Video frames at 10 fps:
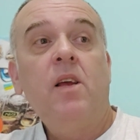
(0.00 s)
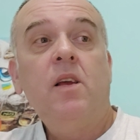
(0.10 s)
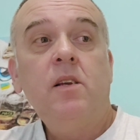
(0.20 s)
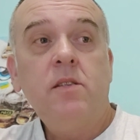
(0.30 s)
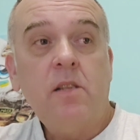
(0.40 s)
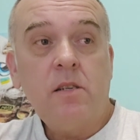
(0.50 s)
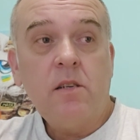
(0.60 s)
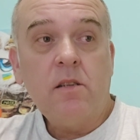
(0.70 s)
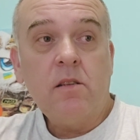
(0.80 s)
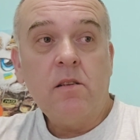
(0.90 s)

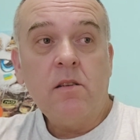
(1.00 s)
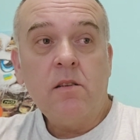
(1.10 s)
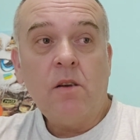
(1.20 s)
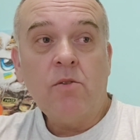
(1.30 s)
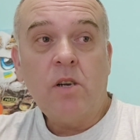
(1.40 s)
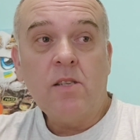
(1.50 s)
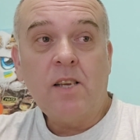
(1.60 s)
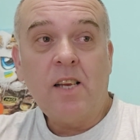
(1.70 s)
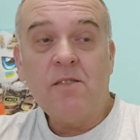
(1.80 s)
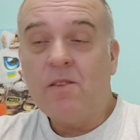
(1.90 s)
Значит, э, я уже
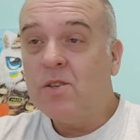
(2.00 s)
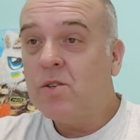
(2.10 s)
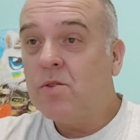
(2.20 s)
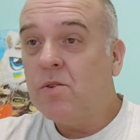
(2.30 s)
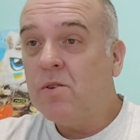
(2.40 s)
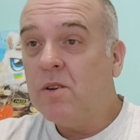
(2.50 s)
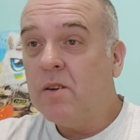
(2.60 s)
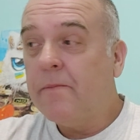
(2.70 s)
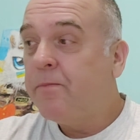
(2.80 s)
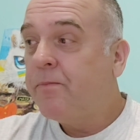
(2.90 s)
рассказывал,
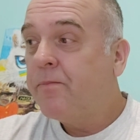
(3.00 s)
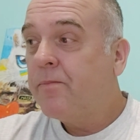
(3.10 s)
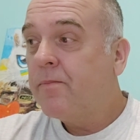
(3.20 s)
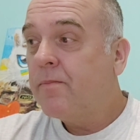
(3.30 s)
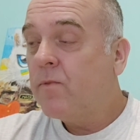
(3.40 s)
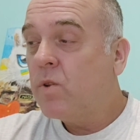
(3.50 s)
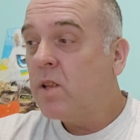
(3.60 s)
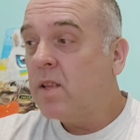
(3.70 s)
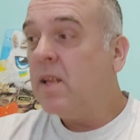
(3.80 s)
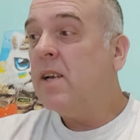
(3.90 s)
что вот
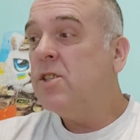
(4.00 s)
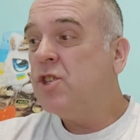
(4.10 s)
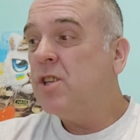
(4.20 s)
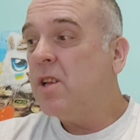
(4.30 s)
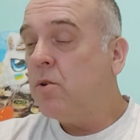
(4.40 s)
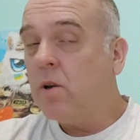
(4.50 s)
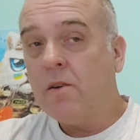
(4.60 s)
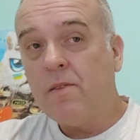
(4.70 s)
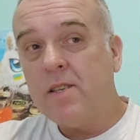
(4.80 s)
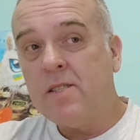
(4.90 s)
одна из
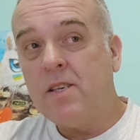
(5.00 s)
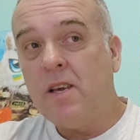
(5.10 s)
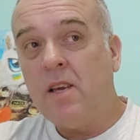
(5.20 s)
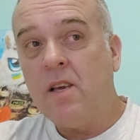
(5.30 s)
четырех властей